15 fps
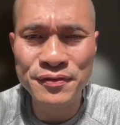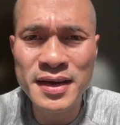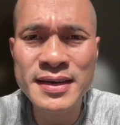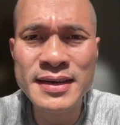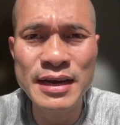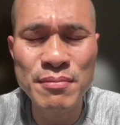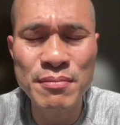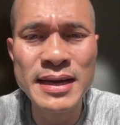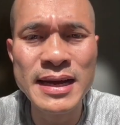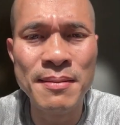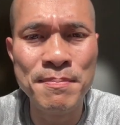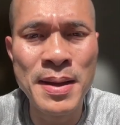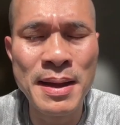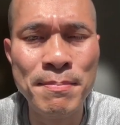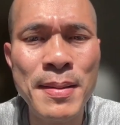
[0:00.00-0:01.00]
fund nếu mà
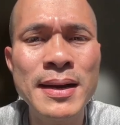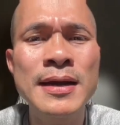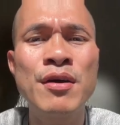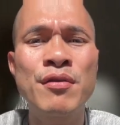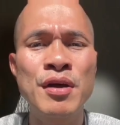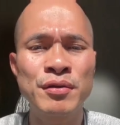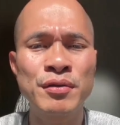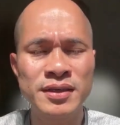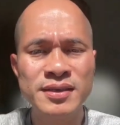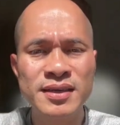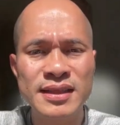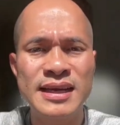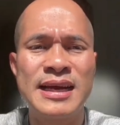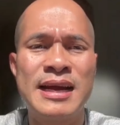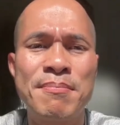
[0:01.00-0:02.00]
các bạn bắt đầu đầu
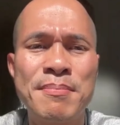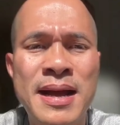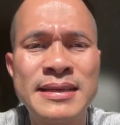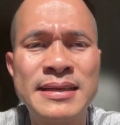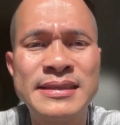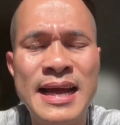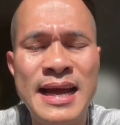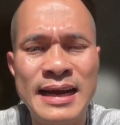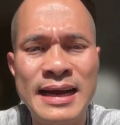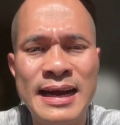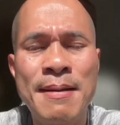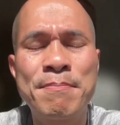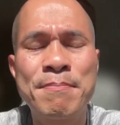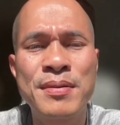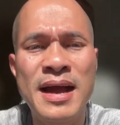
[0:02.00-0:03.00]
tư thì các bạn sẽ
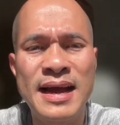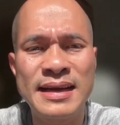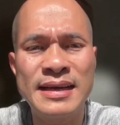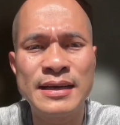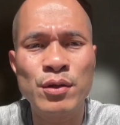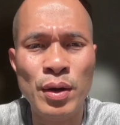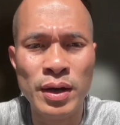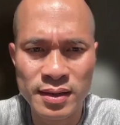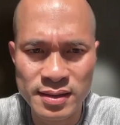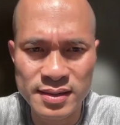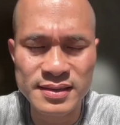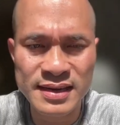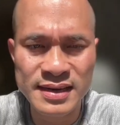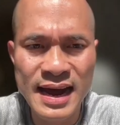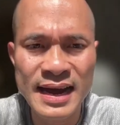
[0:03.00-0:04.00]
gặp các cái thuật
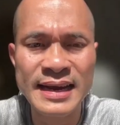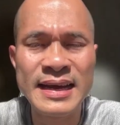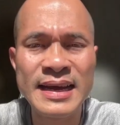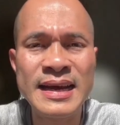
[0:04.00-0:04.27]
ngữ này.